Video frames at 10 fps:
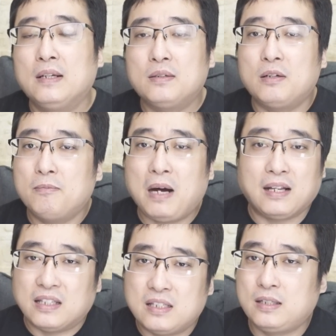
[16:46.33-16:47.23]
就是骂
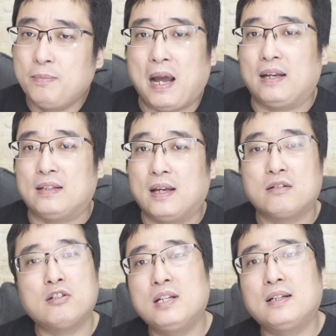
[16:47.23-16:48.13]
你几百年。
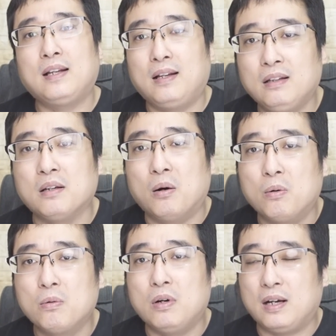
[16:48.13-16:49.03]
之前跟大家聊
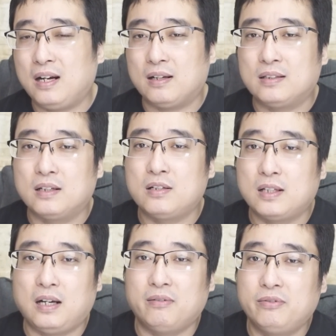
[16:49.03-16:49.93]
过啊，这个士
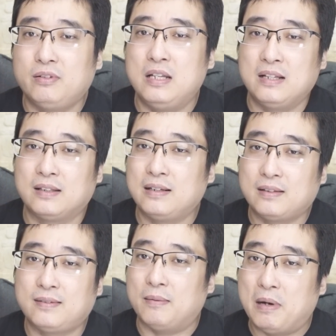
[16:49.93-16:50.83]
大夫那
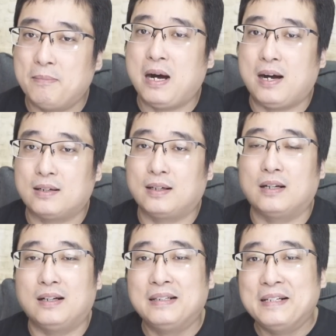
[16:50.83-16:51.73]
怎么骂这
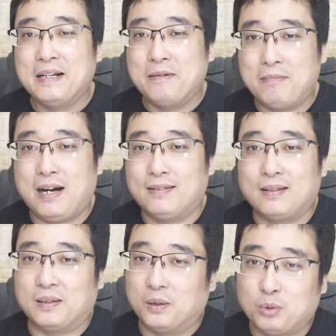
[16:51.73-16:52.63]
个骂
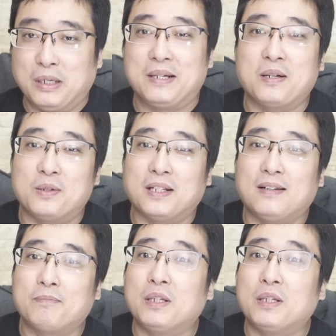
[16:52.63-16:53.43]
自己的对手的？